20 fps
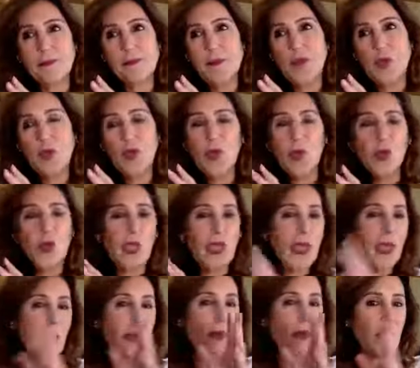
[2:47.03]
yo
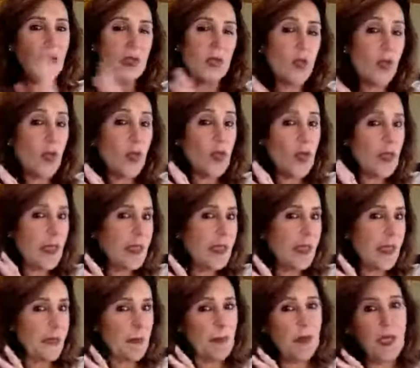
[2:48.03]
quiero que todos
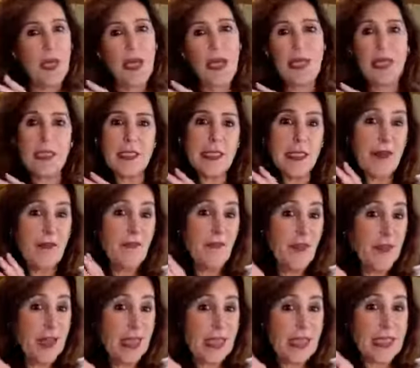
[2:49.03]
estén bien y sean
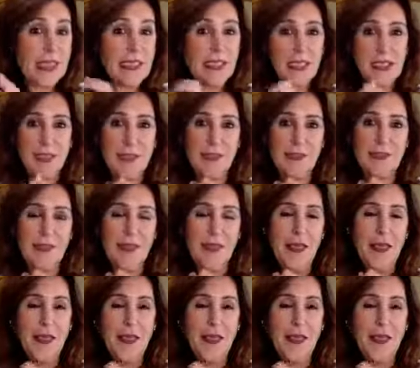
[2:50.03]
felices